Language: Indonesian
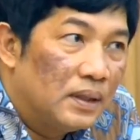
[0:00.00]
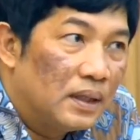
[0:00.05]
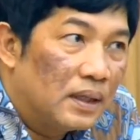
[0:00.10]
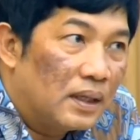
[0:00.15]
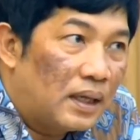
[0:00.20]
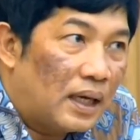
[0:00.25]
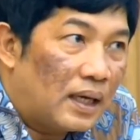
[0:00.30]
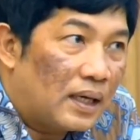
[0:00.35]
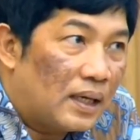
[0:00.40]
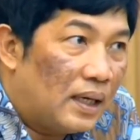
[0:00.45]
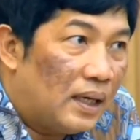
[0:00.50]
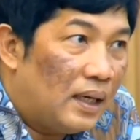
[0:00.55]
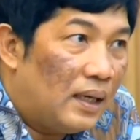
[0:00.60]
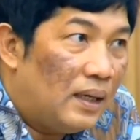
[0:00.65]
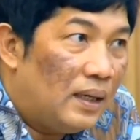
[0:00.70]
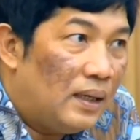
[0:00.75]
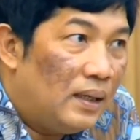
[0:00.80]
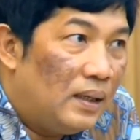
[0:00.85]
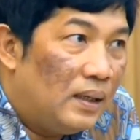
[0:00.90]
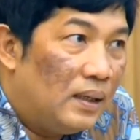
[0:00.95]
Karena
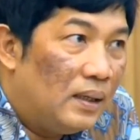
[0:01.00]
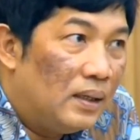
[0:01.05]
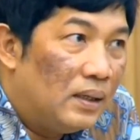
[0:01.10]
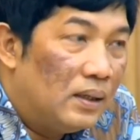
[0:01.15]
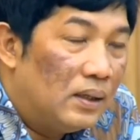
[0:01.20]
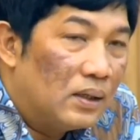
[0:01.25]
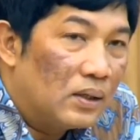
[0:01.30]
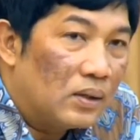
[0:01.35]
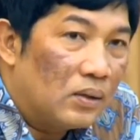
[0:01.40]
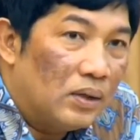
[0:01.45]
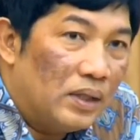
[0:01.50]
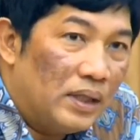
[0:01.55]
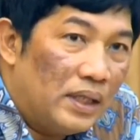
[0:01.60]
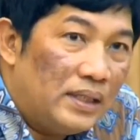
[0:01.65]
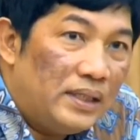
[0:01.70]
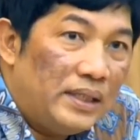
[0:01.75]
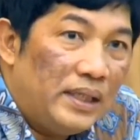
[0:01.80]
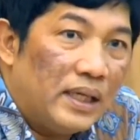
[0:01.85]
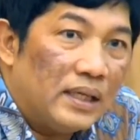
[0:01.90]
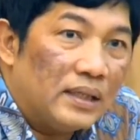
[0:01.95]

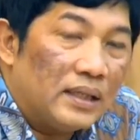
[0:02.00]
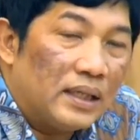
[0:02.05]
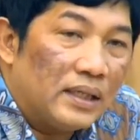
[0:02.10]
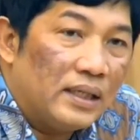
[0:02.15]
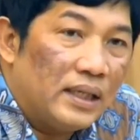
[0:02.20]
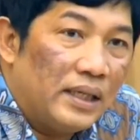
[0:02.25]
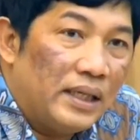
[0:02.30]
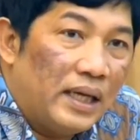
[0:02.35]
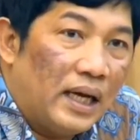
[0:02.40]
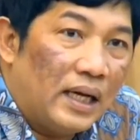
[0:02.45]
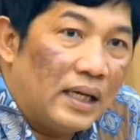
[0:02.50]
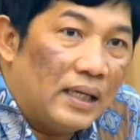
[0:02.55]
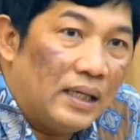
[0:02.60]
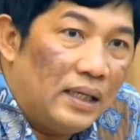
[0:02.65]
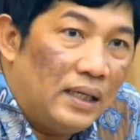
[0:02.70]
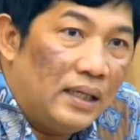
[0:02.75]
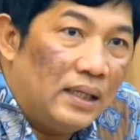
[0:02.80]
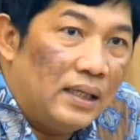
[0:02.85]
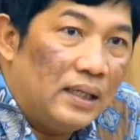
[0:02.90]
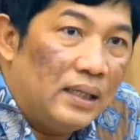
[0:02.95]
kondisi yang terjadi
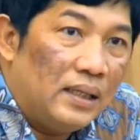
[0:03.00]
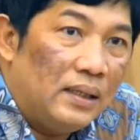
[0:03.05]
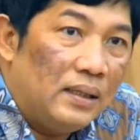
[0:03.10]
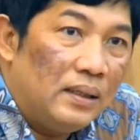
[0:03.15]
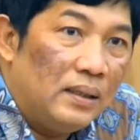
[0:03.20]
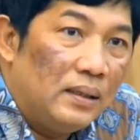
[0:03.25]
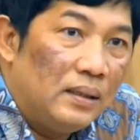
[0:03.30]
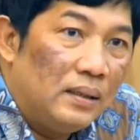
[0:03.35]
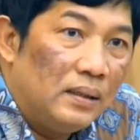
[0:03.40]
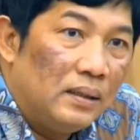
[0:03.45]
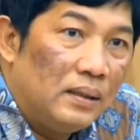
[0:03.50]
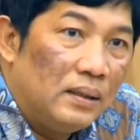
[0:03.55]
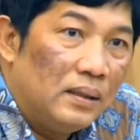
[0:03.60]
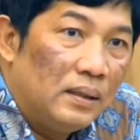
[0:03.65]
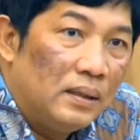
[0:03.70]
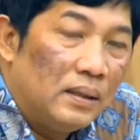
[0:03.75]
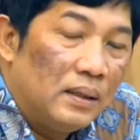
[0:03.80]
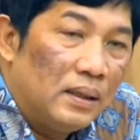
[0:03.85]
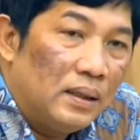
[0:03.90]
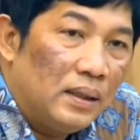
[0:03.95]
hari ini
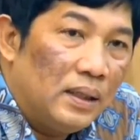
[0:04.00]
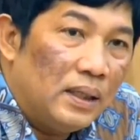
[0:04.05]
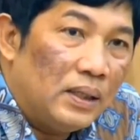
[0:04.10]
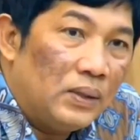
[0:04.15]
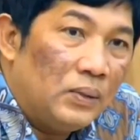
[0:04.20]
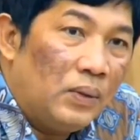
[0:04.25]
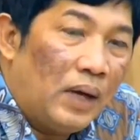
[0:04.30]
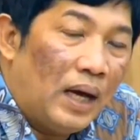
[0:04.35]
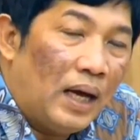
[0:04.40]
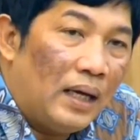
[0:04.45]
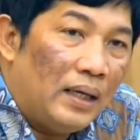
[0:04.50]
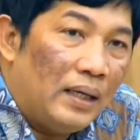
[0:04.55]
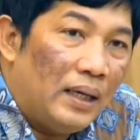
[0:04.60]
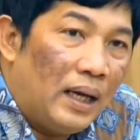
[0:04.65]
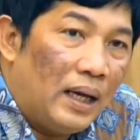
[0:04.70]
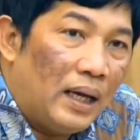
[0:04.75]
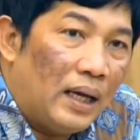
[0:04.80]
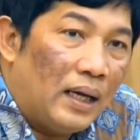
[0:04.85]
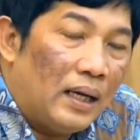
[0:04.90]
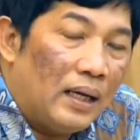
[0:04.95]
itu
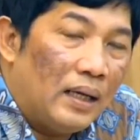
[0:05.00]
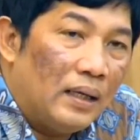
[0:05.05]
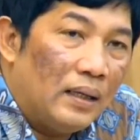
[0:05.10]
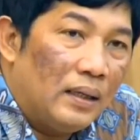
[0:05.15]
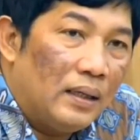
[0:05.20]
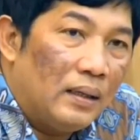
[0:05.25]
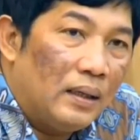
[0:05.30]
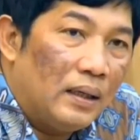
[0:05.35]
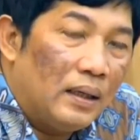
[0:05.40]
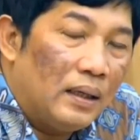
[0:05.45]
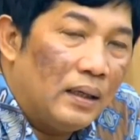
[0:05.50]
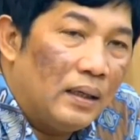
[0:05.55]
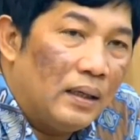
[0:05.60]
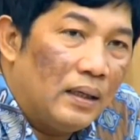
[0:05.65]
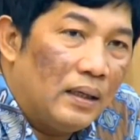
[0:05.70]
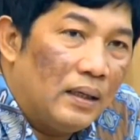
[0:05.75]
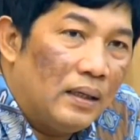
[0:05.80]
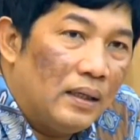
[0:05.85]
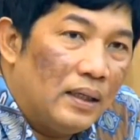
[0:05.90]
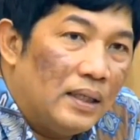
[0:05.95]
ada
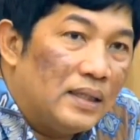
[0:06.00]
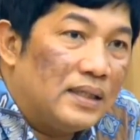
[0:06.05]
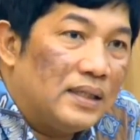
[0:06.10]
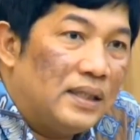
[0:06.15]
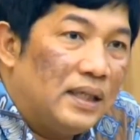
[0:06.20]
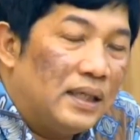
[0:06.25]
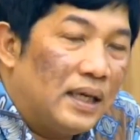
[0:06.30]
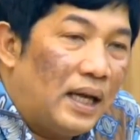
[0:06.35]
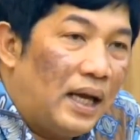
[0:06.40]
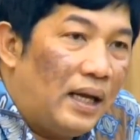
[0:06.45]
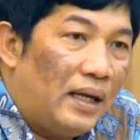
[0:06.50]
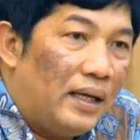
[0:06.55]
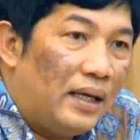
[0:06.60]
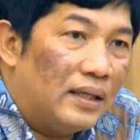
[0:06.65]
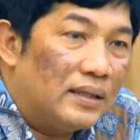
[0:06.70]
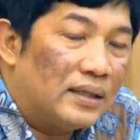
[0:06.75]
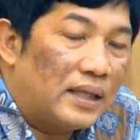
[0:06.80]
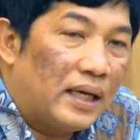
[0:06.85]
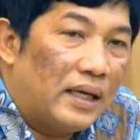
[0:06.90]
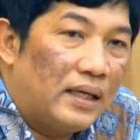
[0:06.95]
istilah
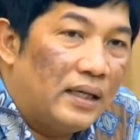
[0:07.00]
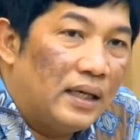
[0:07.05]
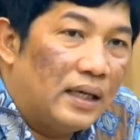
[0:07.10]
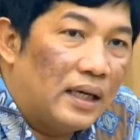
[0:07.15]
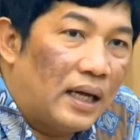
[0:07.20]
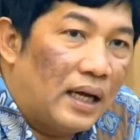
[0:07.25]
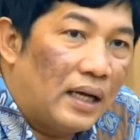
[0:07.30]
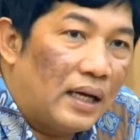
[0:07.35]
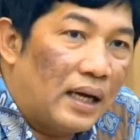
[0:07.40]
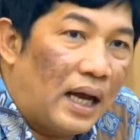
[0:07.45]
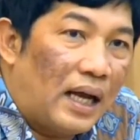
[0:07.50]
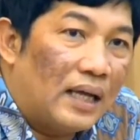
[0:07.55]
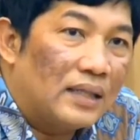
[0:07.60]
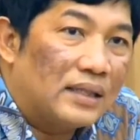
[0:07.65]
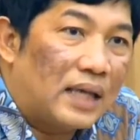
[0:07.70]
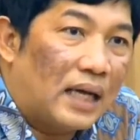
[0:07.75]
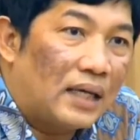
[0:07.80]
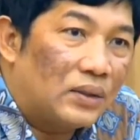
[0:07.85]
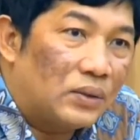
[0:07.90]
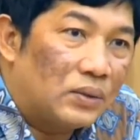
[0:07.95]
yang saya dengar A1
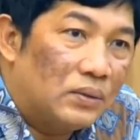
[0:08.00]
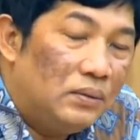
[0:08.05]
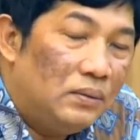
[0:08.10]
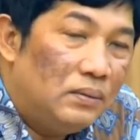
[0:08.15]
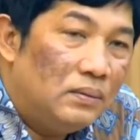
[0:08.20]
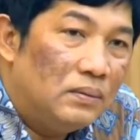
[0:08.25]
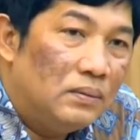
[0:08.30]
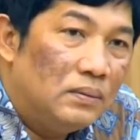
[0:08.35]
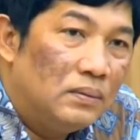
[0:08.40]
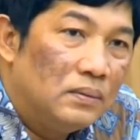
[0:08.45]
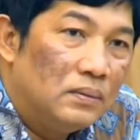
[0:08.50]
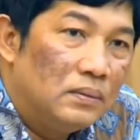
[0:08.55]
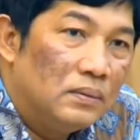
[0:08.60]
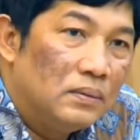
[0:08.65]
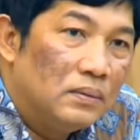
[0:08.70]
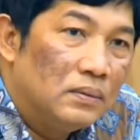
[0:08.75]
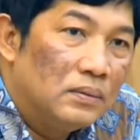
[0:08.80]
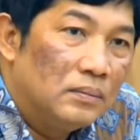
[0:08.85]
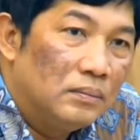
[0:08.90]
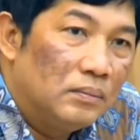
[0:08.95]

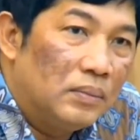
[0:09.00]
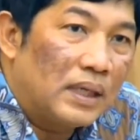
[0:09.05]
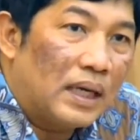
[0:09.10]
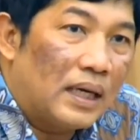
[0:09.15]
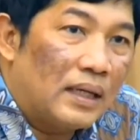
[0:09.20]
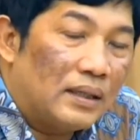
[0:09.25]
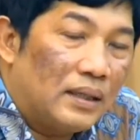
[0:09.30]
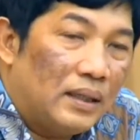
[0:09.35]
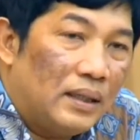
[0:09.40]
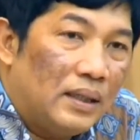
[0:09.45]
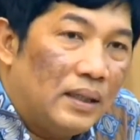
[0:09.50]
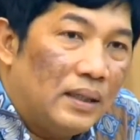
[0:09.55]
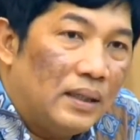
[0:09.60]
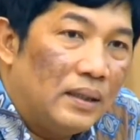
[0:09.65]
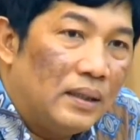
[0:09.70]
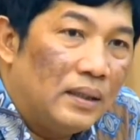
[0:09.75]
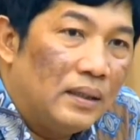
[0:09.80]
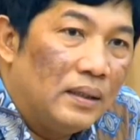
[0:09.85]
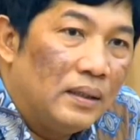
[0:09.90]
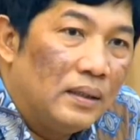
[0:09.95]
Berarti
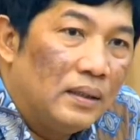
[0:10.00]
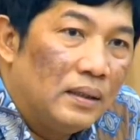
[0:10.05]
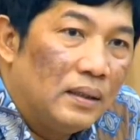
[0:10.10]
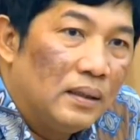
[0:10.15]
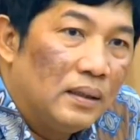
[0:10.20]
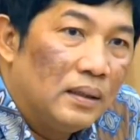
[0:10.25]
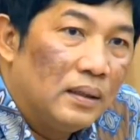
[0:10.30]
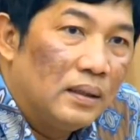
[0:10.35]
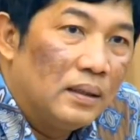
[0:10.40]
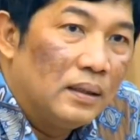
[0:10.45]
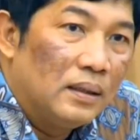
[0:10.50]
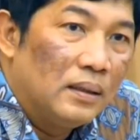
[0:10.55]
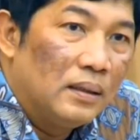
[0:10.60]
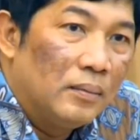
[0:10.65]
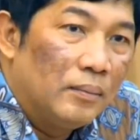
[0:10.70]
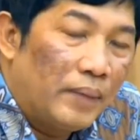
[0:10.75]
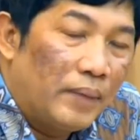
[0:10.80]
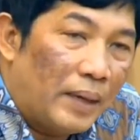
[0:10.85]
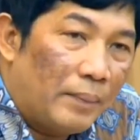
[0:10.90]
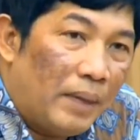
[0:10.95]

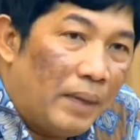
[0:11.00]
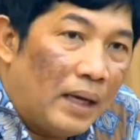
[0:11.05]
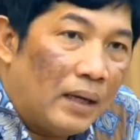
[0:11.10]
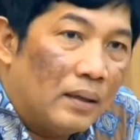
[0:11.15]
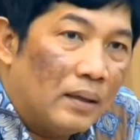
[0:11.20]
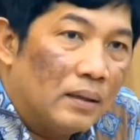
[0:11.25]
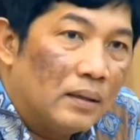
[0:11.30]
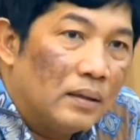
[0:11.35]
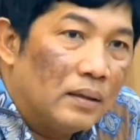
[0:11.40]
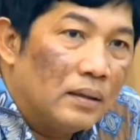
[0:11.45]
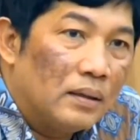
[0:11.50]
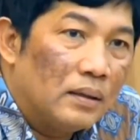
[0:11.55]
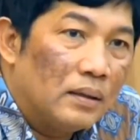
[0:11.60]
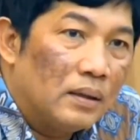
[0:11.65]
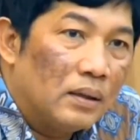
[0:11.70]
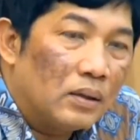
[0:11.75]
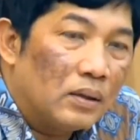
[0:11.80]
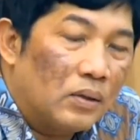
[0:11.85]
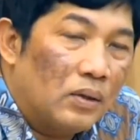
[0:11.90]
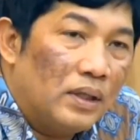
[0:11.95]
memang
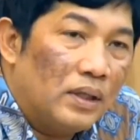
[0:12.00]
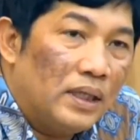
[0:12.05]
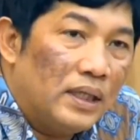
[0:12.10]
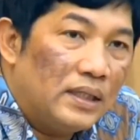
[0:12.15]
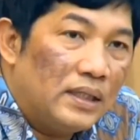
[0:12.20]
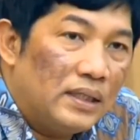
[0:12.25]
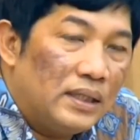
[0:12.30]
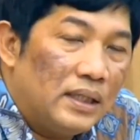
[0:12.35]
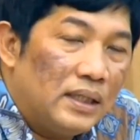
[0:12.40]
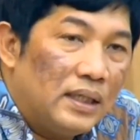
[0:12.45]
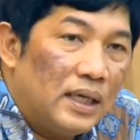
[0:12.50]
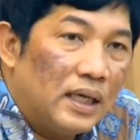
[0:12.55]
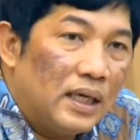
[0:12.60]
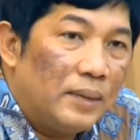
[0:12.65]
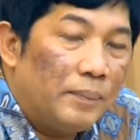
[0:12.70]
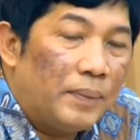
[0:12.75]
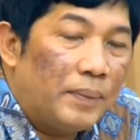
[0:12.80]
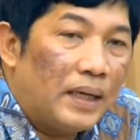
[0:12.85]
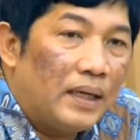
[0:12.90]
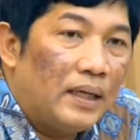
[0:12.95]
kondisi
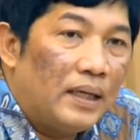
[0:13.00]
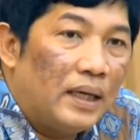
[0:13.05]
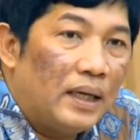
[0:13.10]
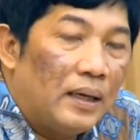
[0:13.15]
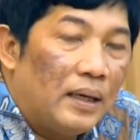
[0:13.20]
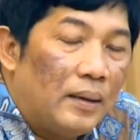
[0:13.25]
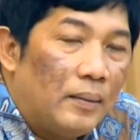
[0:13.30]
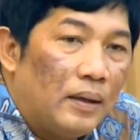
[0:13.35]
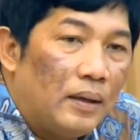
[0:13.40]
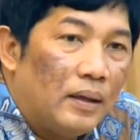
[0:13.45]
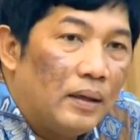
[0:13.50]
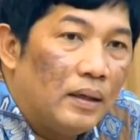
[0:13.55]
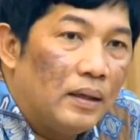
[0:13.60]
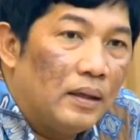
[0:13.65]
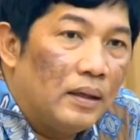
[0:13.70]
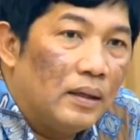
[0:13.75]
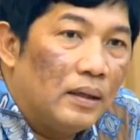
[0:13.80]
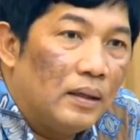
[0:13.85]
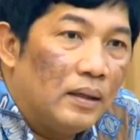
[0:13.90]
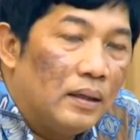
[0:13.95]
daripada
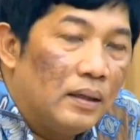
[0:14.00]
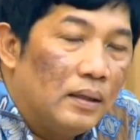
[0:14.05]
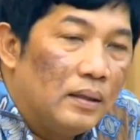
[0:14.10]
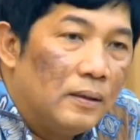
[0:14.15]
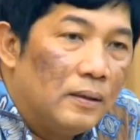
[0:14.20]
uh,